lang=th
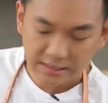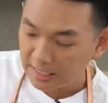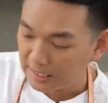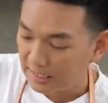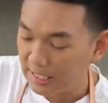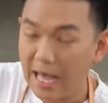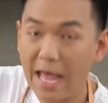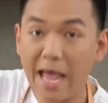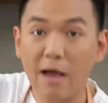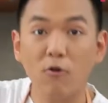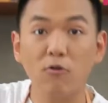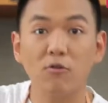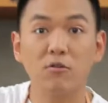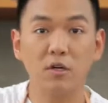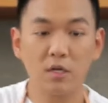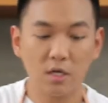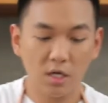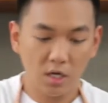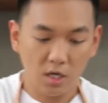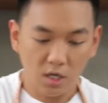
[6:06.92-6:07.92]
เสร็จแล้ว
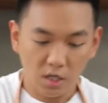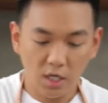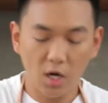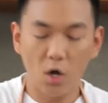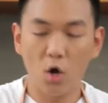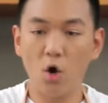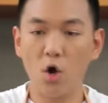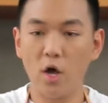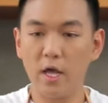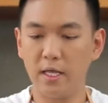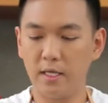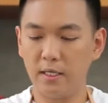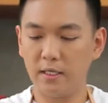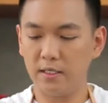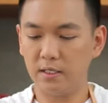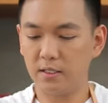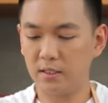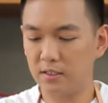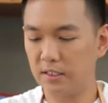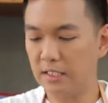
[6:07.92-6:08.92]
โรย
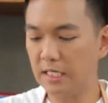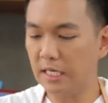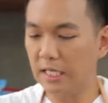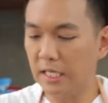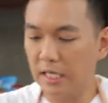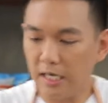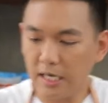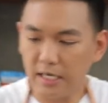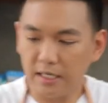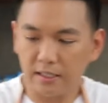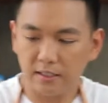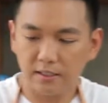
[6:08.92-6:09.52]
นี่เลย